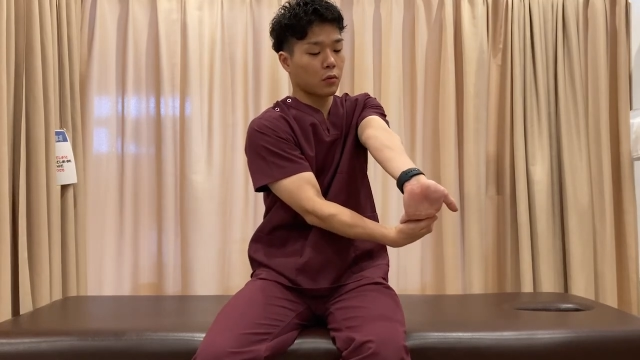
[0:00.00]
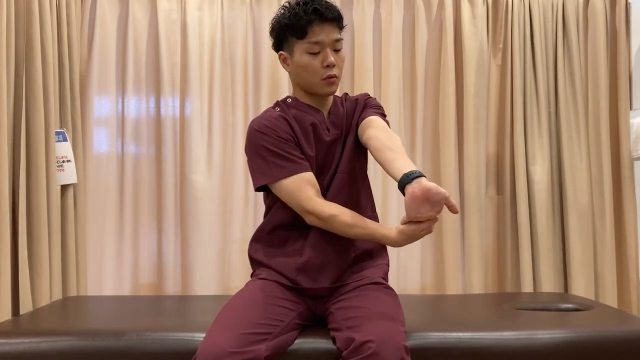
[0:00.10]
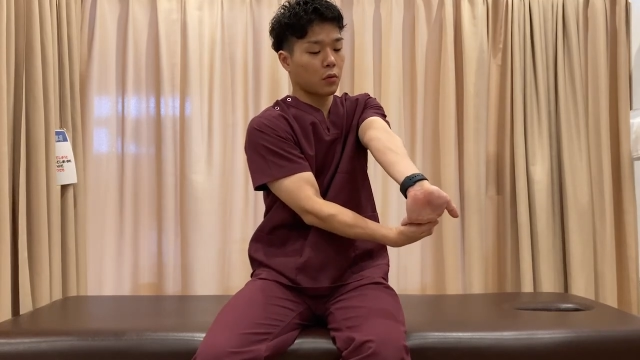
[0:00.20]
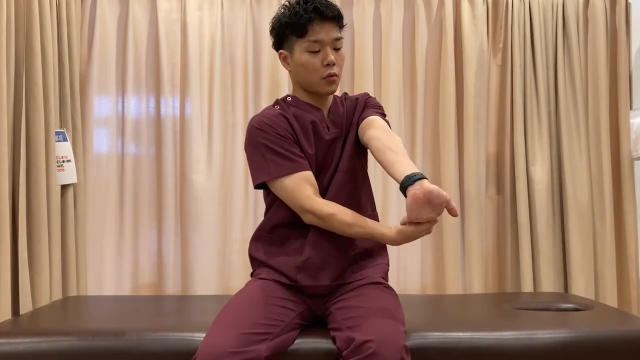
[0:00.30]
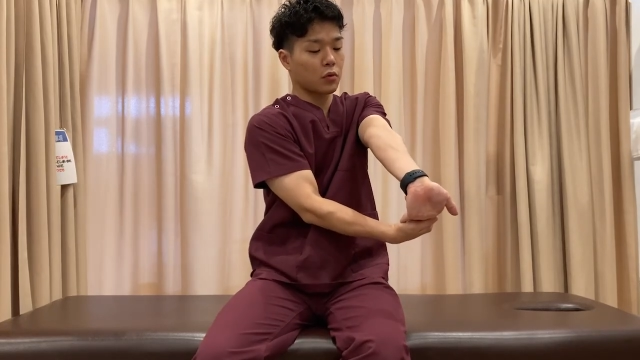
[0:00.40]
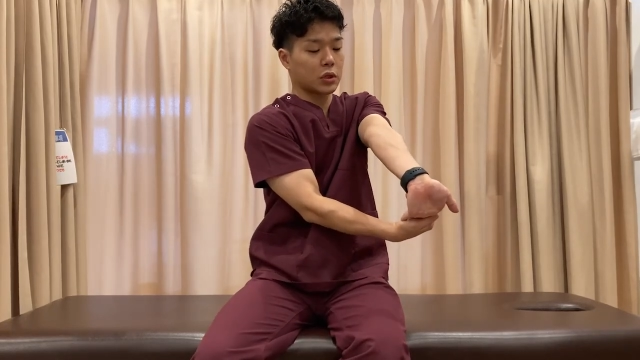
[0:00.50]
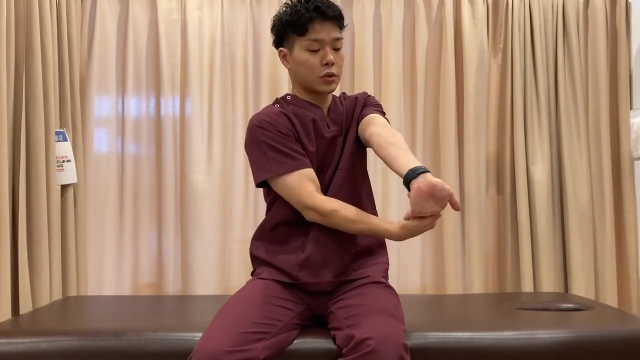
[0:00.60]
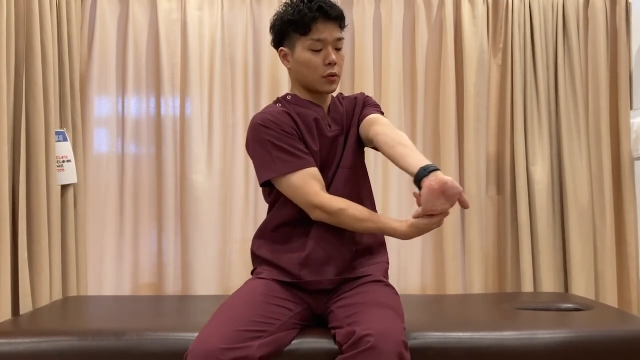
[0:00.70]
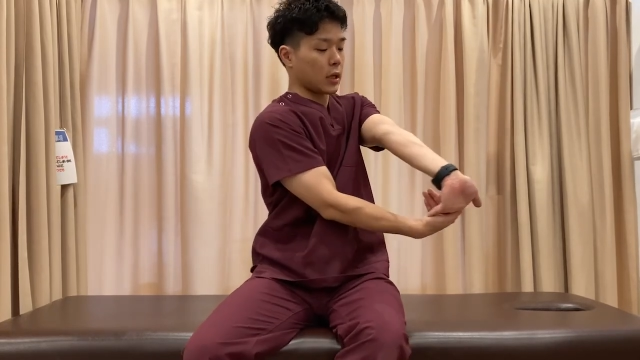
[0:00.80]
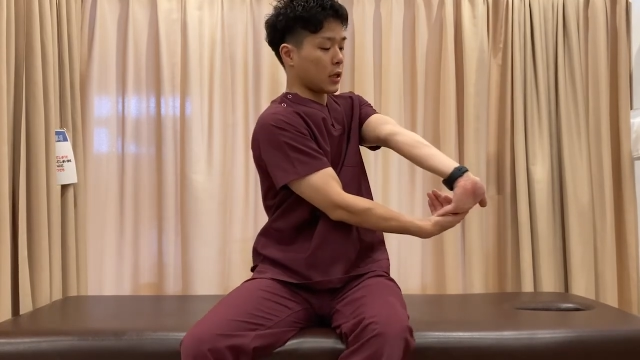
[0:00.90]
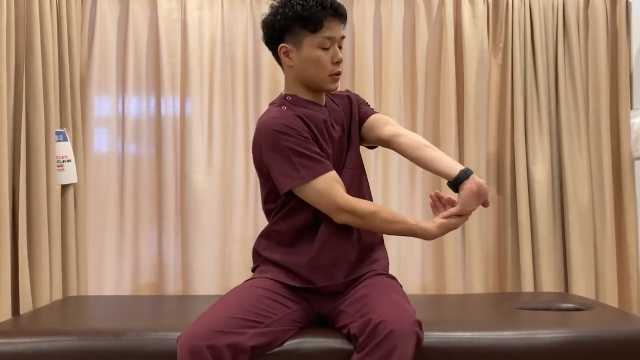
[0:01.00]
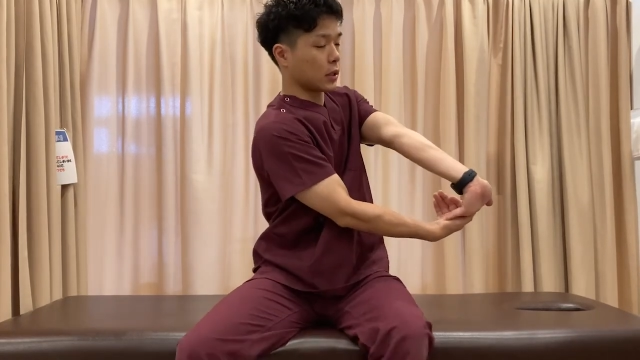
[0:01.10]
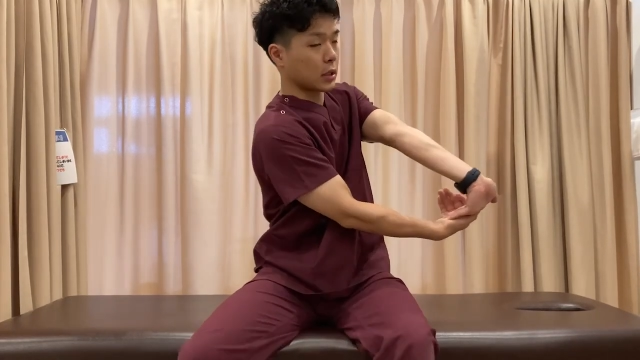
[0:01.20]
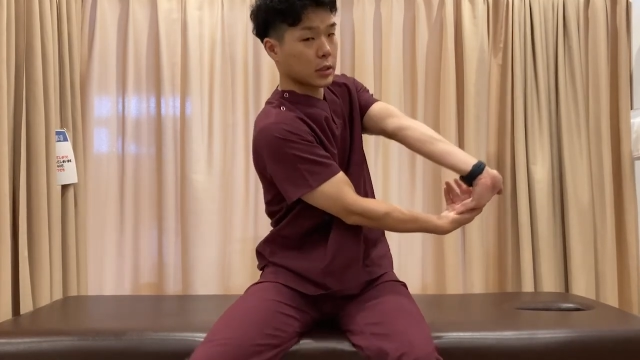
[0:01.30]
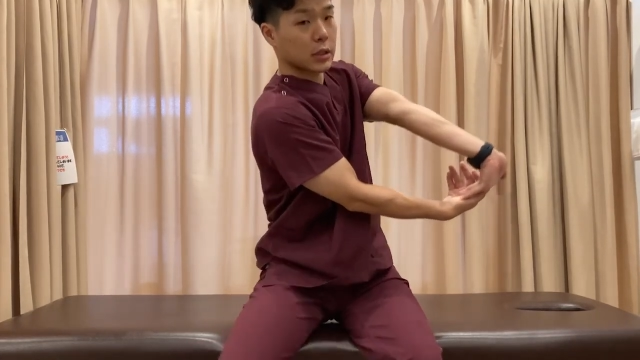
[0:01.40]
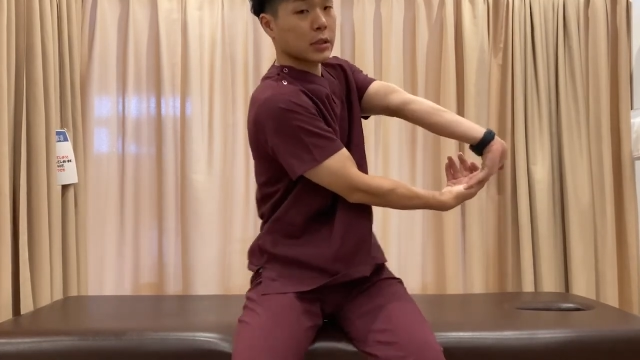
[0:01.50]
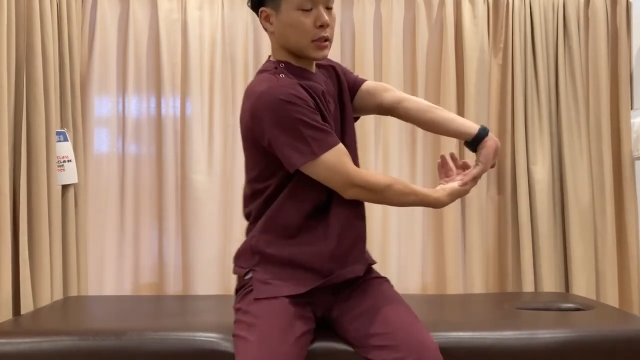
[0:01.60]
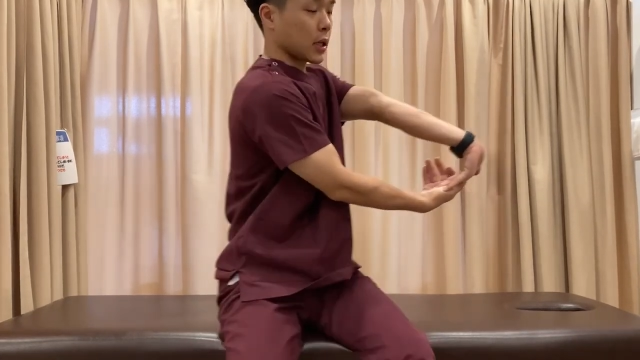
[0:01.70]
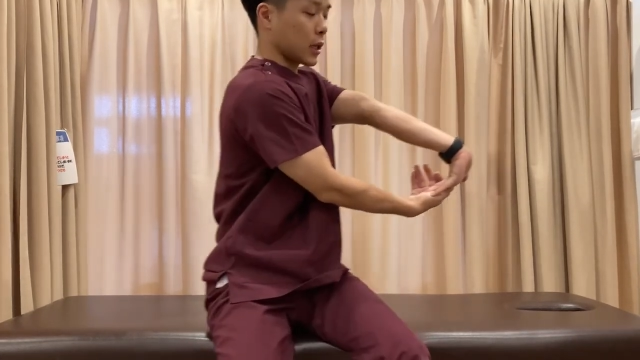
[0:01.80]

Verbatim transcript: こう後ろに引く感じです